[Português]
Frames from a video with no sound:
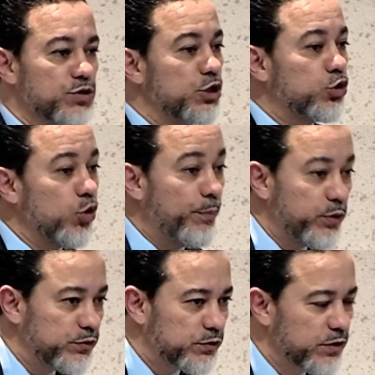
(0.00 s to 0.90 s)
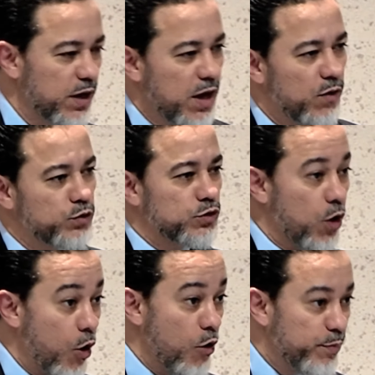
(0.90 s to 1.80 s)
Os estupros, os
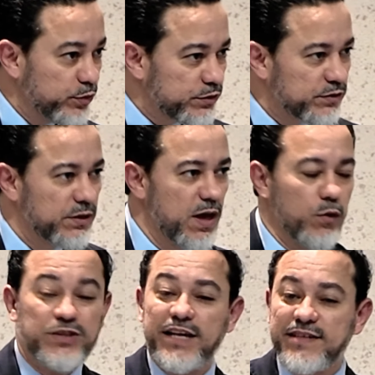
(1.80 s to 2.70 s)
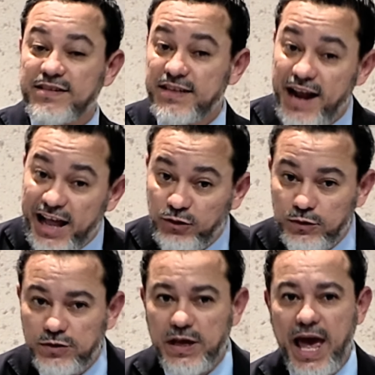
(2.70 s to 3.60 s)
roubos, os
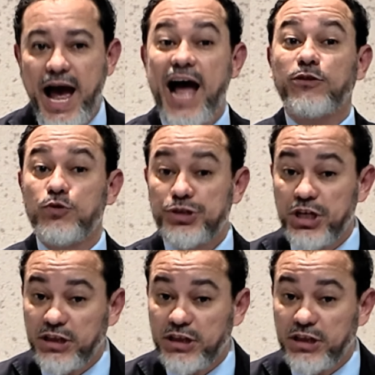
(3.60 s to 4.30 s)
assassinatos, atos de